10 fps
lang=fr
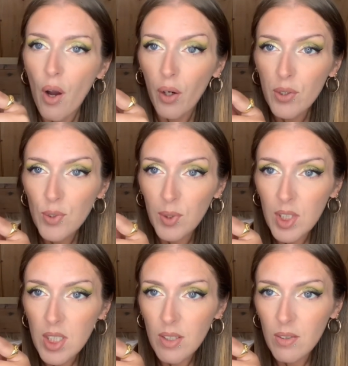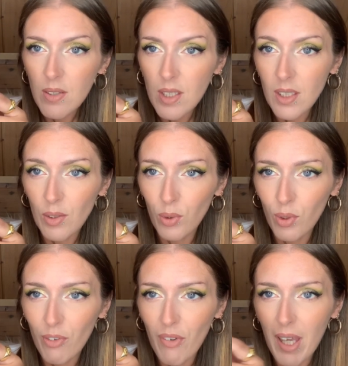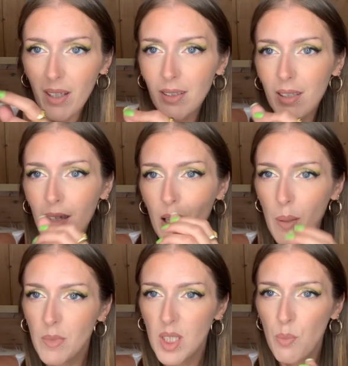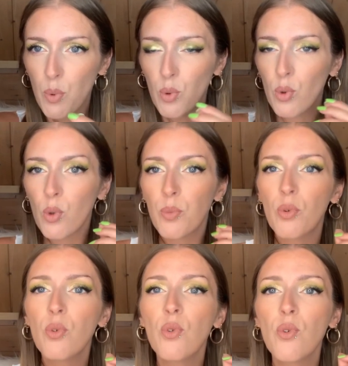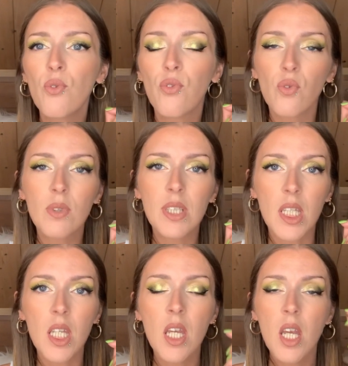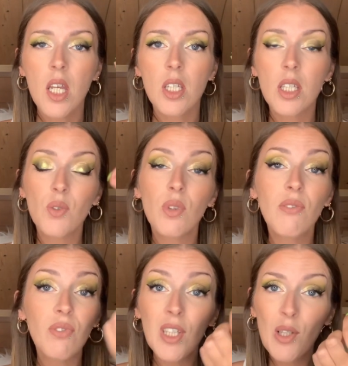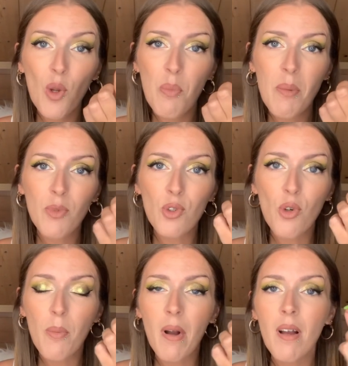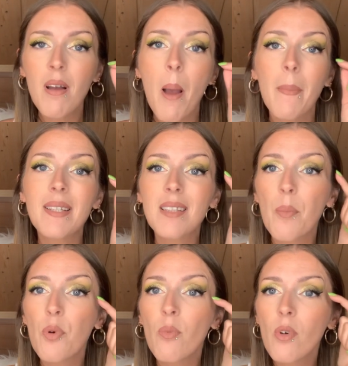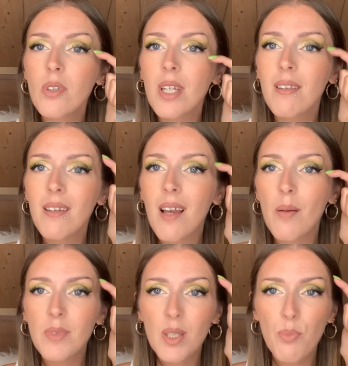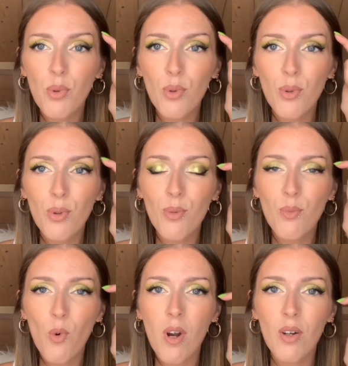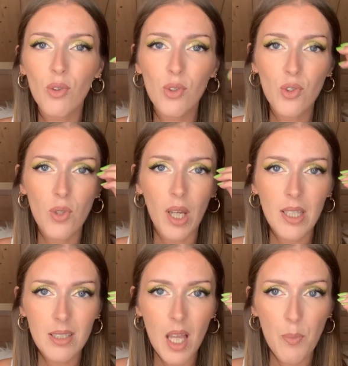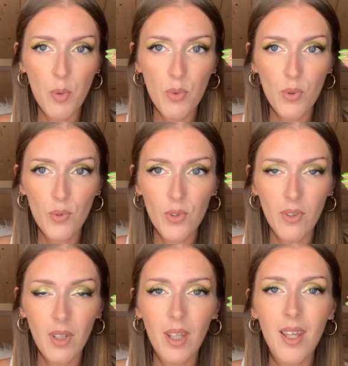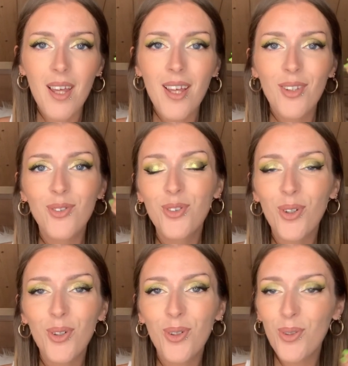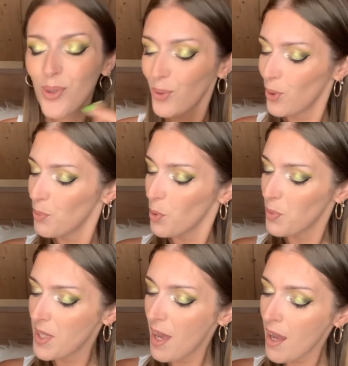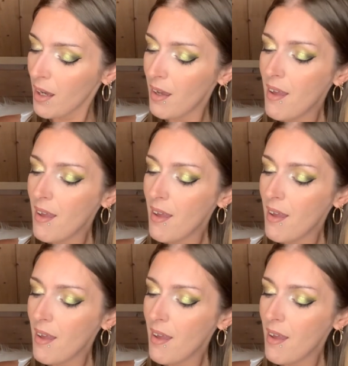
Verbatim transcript: Ensuite, j'ai utilisé cet autre vert qui est un petit peu plus foncé. J'ai suivi le même chemin, simplement j'ai été un petit peu moins haut. Je suis restée un peu plus concentrée dans le creux de paupière.